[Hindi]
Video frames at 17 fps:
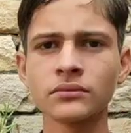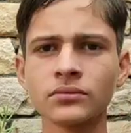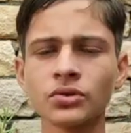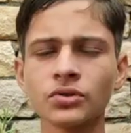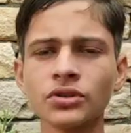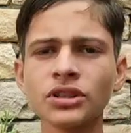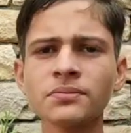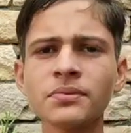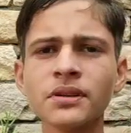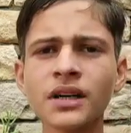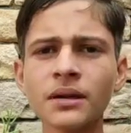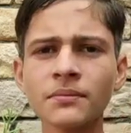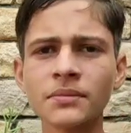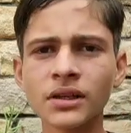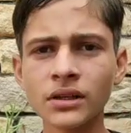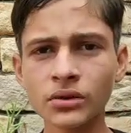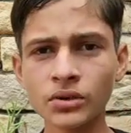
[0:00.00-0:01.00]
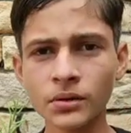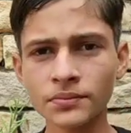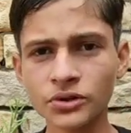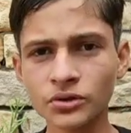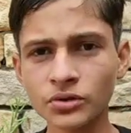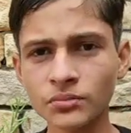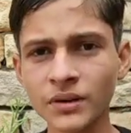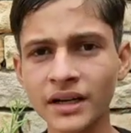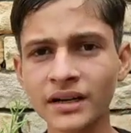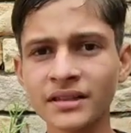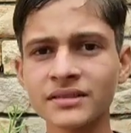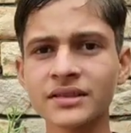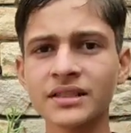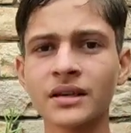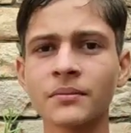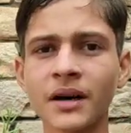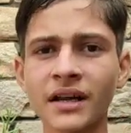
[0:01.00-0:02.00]
तो इस प्रकार बिल्ली को अपशगुन मानने
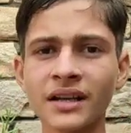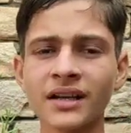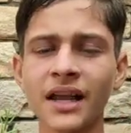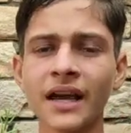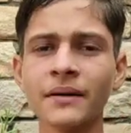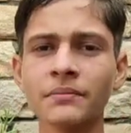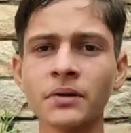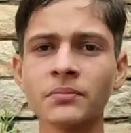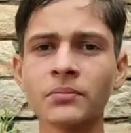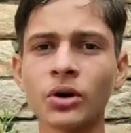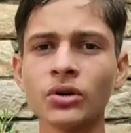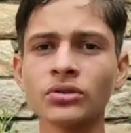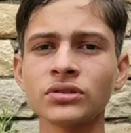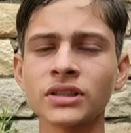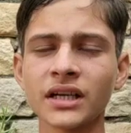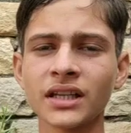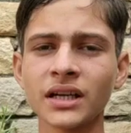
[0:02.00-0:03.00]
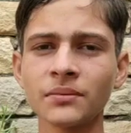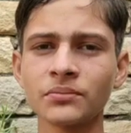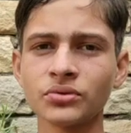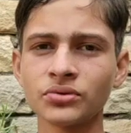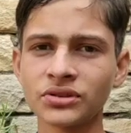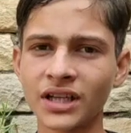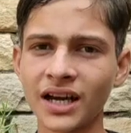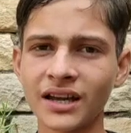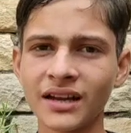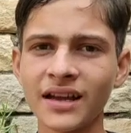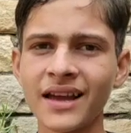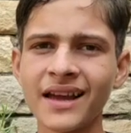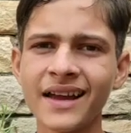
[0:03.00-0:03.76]
से हमारी लाइफ में बहुत ज़्यादा भूचाल